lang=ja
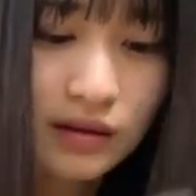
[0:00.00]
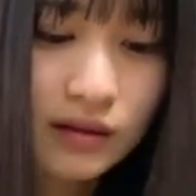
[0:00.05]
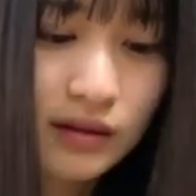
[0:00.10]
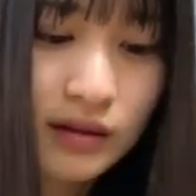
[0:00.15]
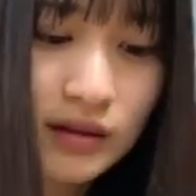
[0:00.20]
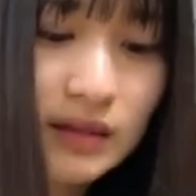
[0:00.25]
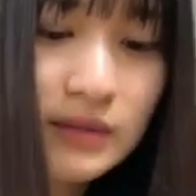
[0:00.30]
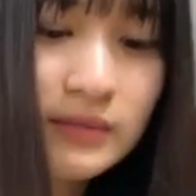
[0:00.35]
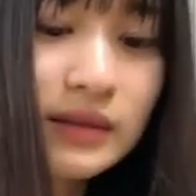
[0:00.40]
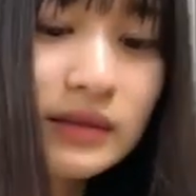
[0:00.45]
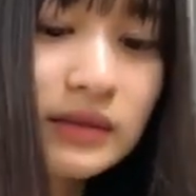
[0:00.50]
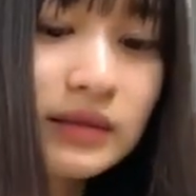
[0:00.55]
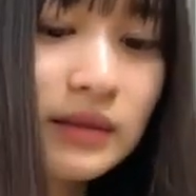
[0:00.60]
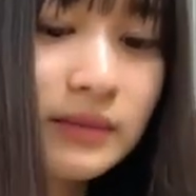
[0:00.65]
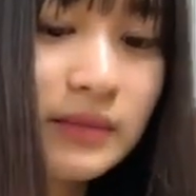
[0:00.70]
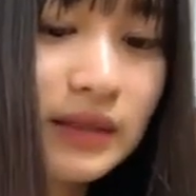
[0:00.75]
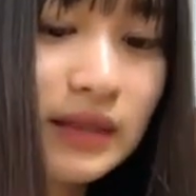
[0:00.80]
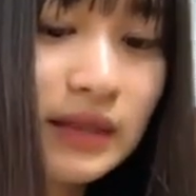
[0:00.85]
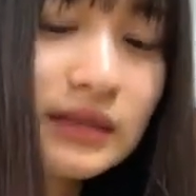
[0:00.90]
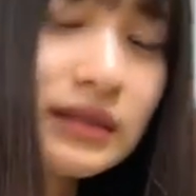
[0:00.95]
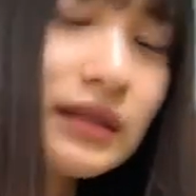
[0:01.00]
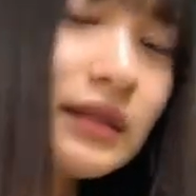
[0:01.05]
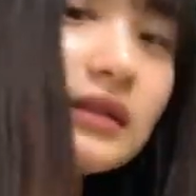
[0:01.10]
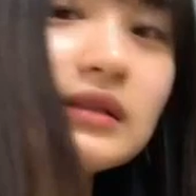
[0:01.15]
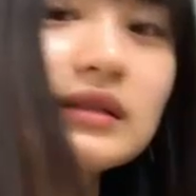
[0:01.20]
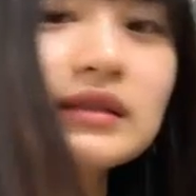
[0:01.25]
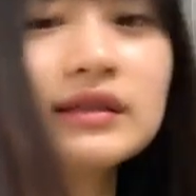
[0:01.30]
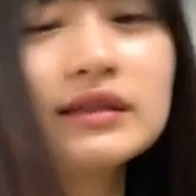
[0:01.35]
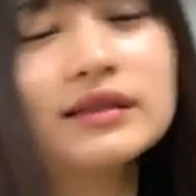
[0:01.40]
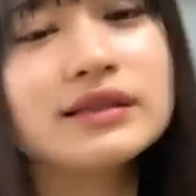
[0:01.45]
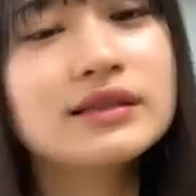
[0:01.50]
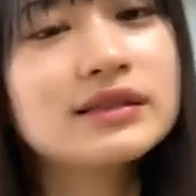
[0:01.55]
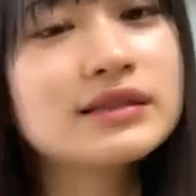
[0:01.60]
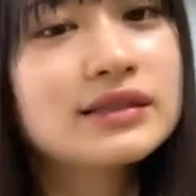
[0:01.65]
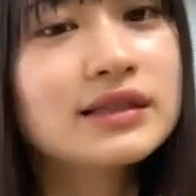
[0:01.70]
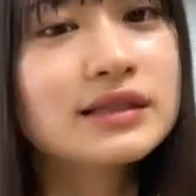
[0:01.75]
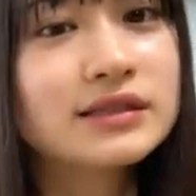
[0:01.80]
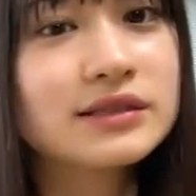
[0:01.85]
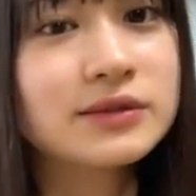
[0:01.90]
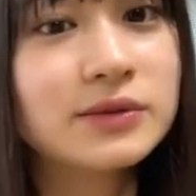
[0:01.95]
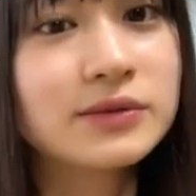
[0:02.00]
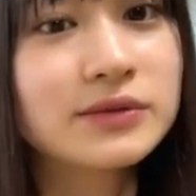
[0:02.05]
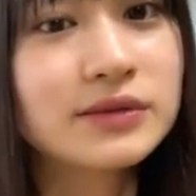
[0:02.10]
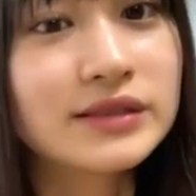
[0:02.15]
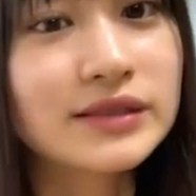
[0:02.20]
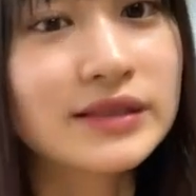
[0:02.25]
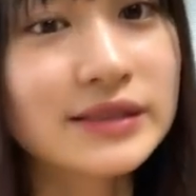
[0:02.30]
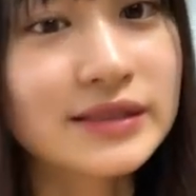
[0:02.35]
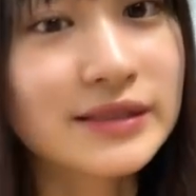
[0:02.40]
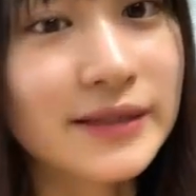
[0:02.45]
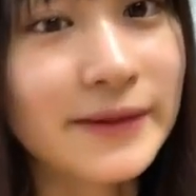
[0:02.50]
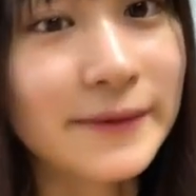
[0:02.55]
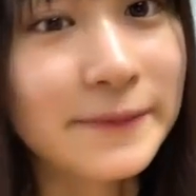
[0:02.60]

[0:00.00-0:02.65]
今さ皆さん的に季節どっちですか